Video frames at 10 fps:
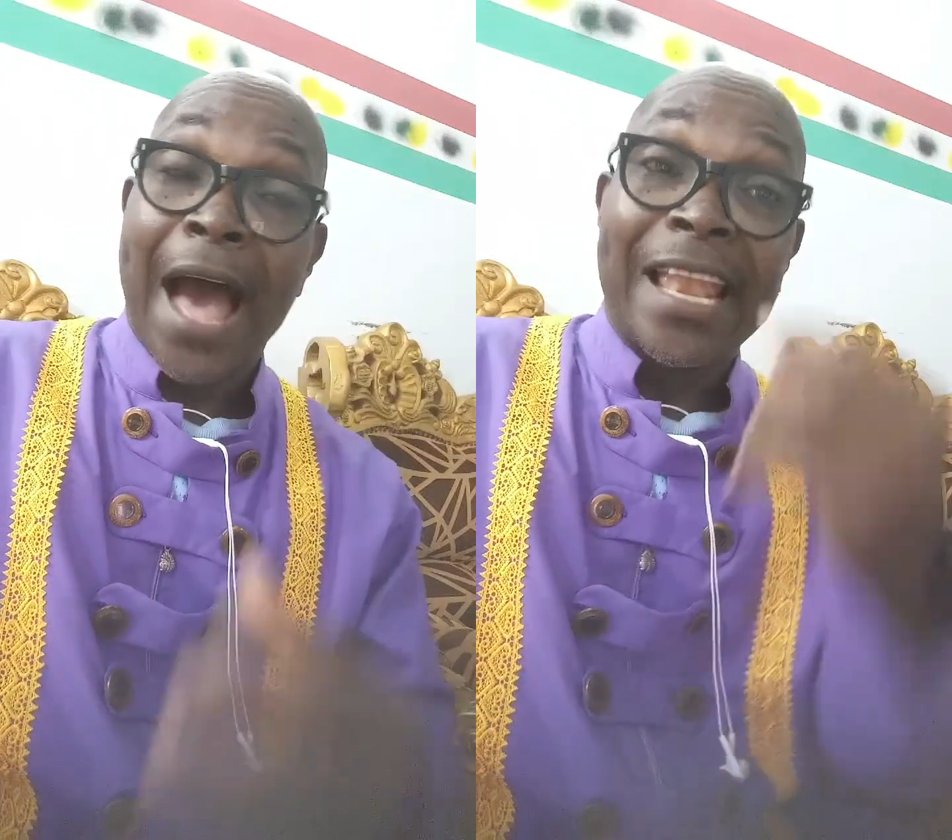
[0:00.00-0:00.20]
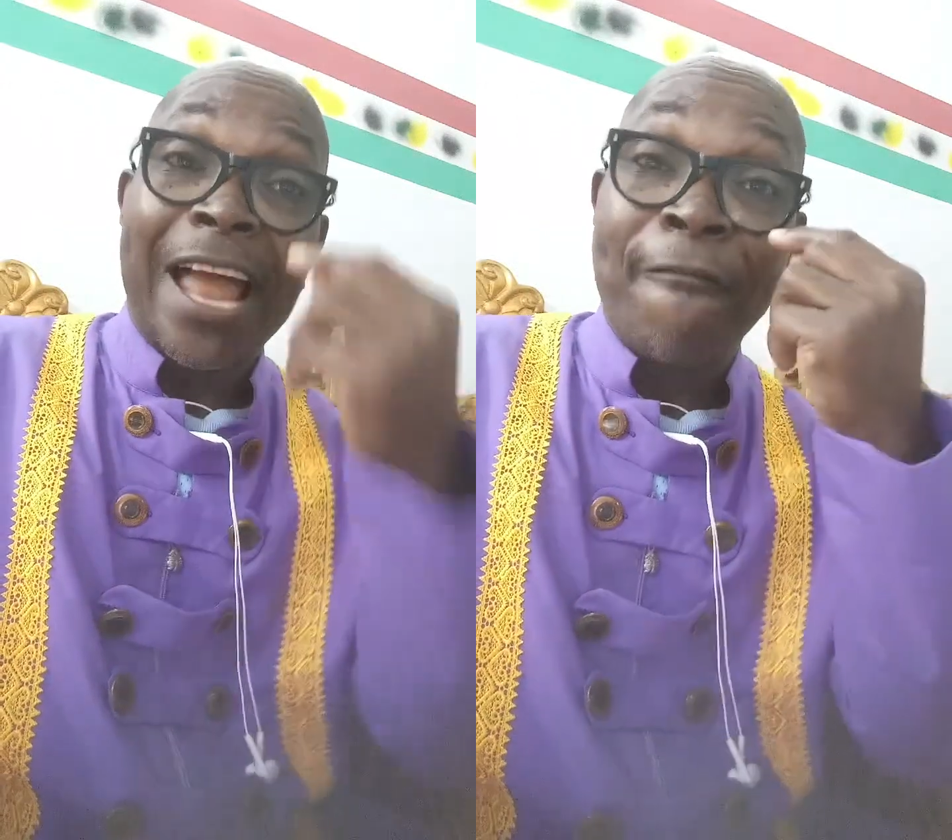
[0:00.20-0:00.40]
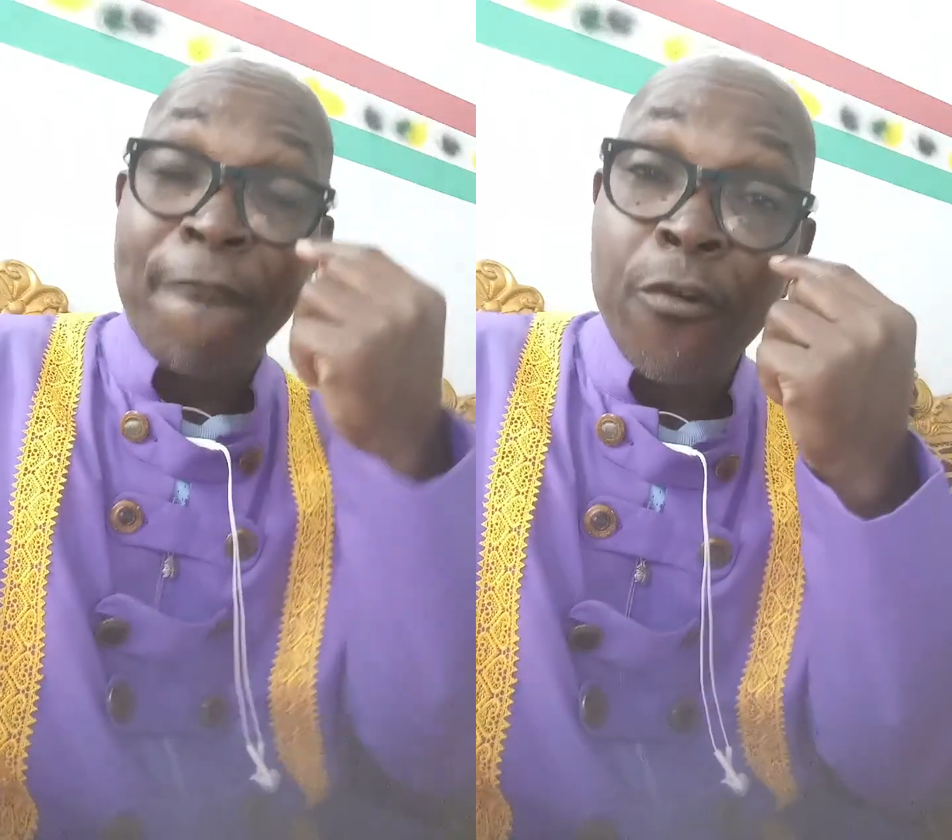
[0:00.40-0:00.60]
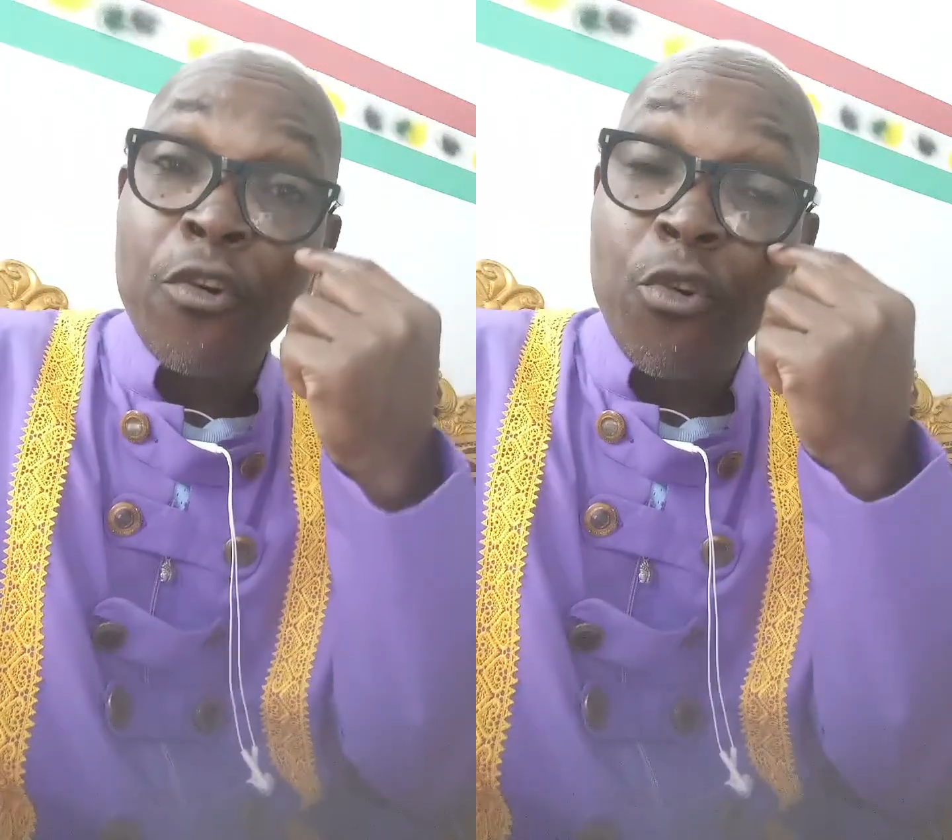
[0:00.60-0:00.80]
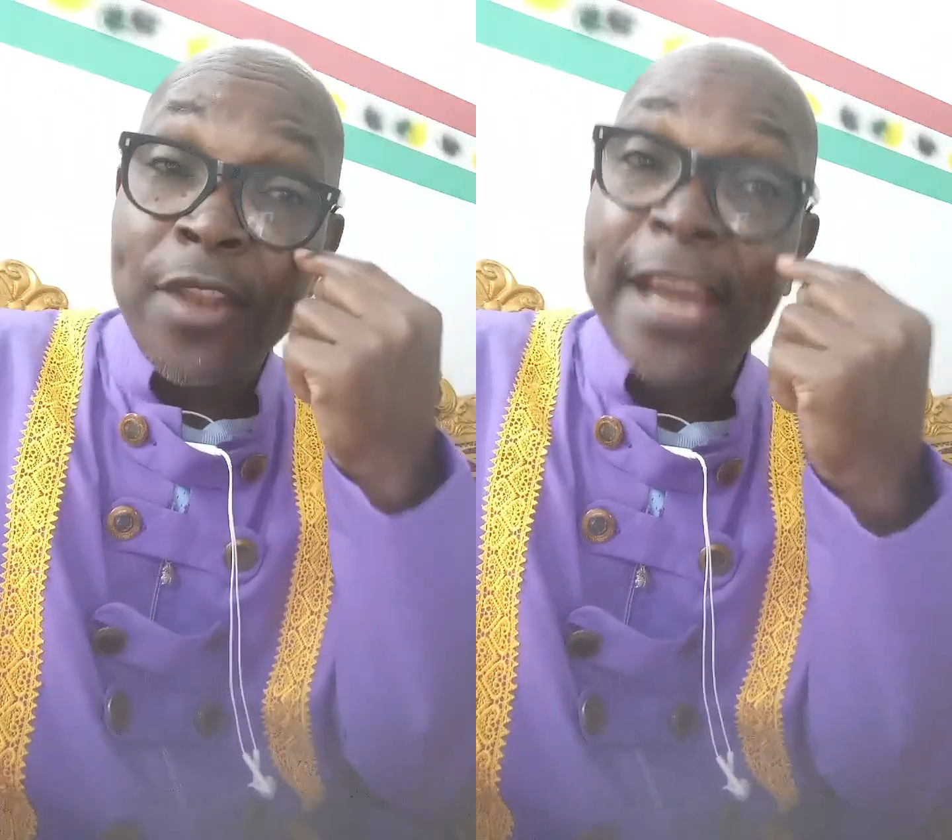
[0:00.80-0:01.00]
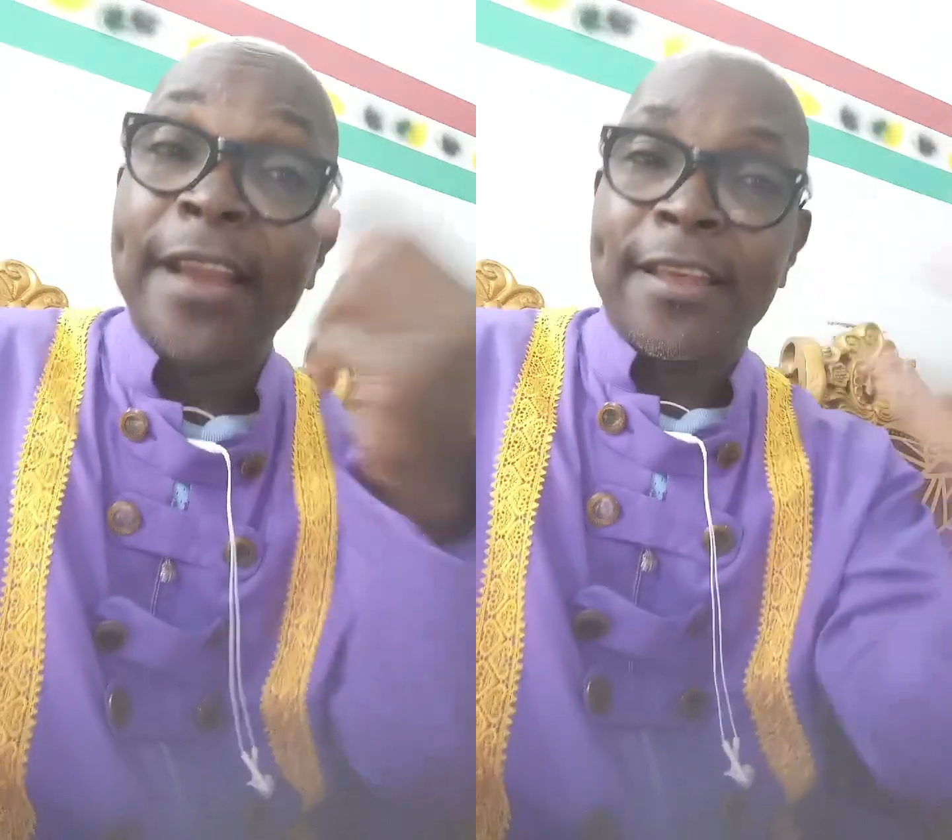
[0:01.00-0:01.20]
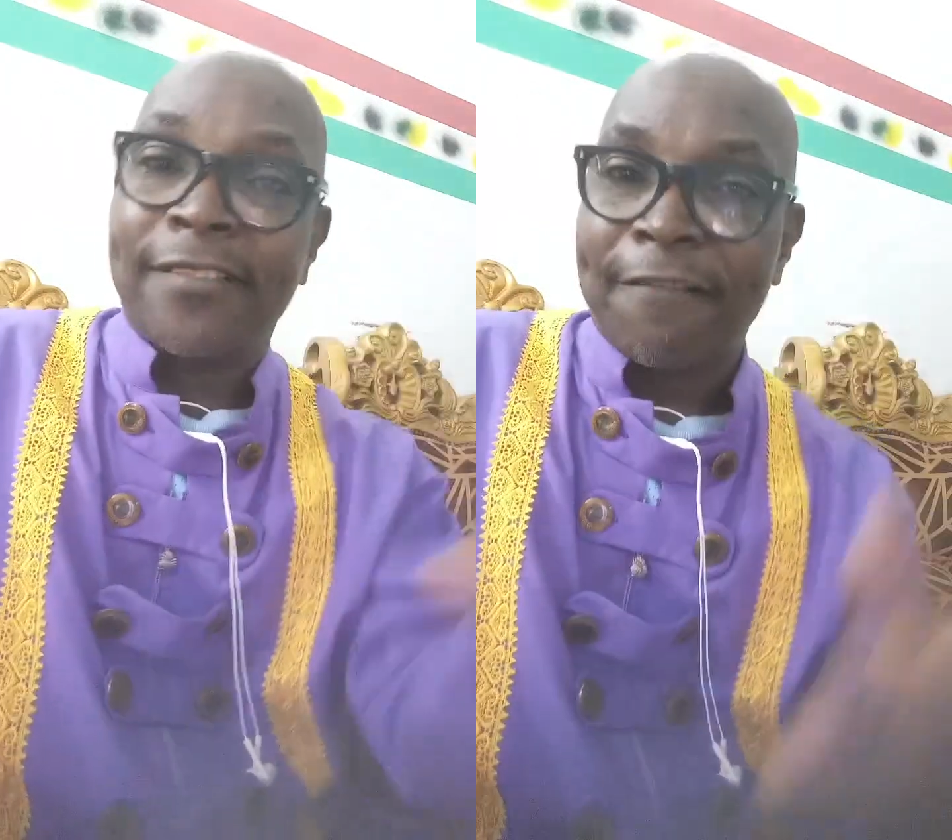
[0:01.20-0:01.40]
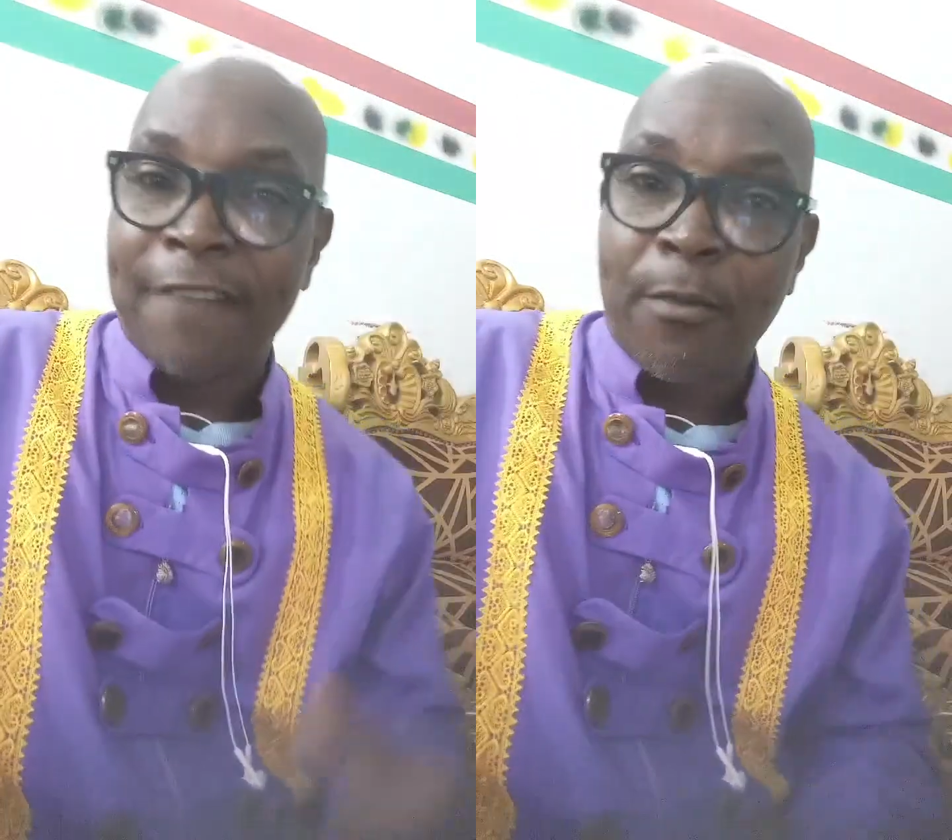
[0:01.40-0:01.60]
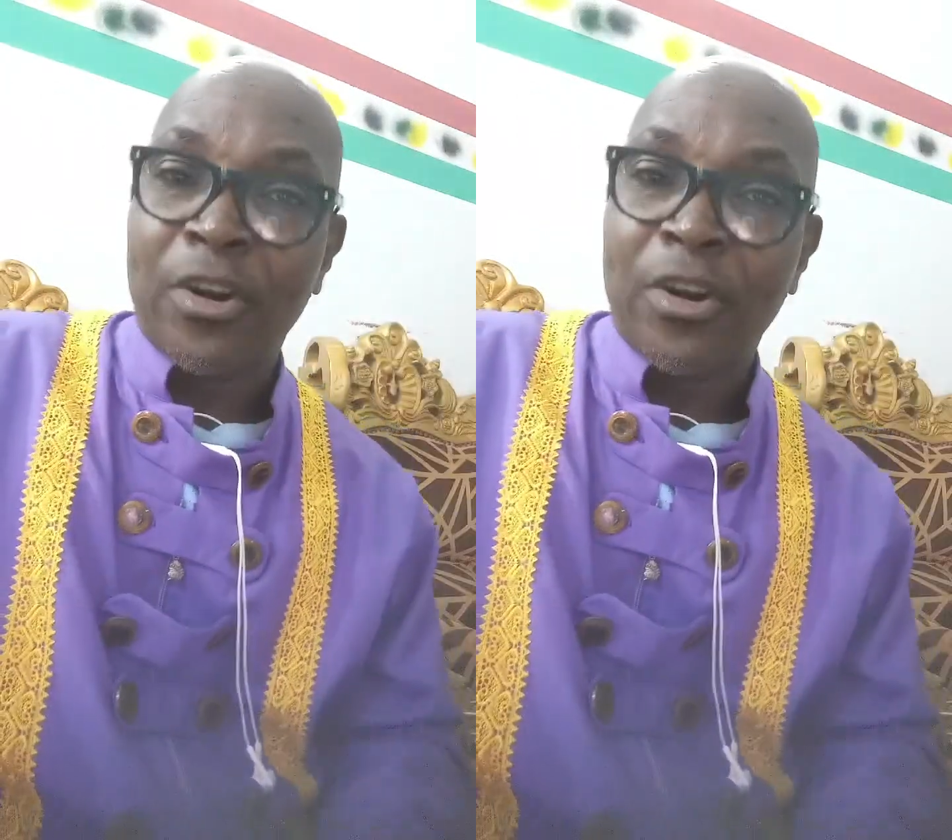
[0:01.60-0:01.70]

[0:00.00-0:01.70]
à la vue unique de sa femme.